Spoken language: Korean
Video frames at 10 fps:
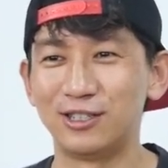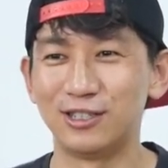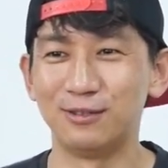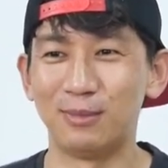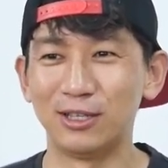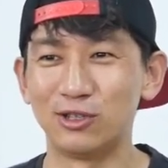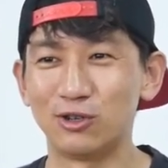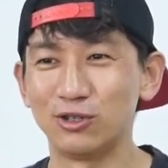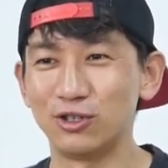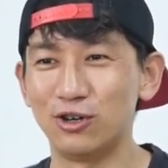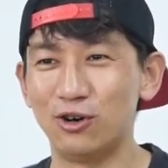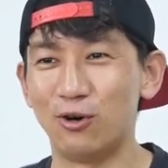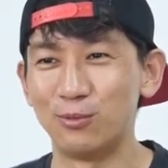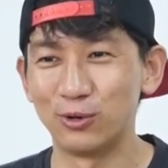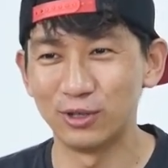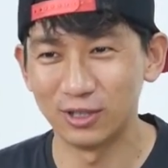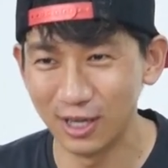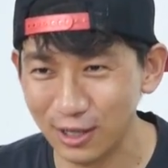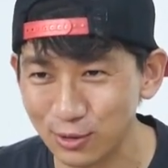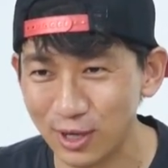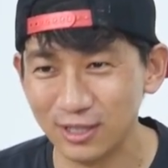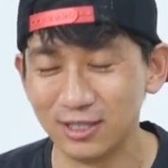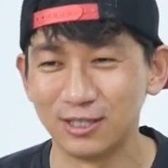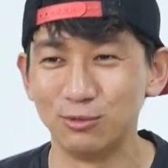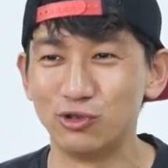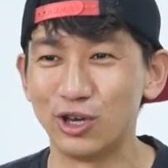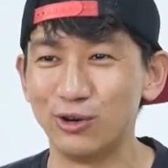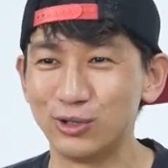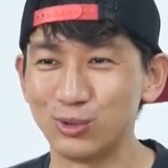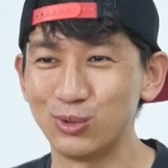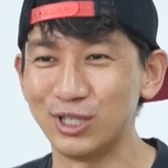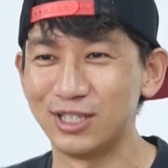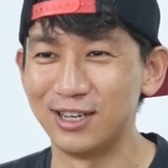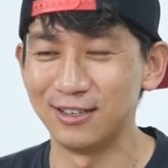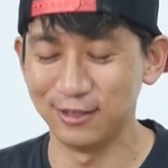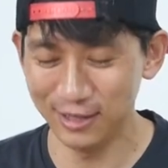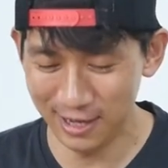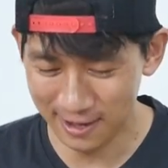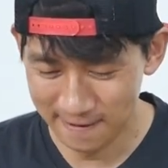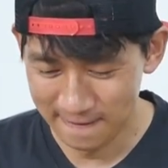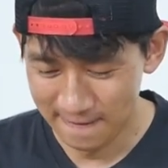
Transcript: 지금 만들어서 업로드를 계속 한 지 지금 6개월 정도가 지났는데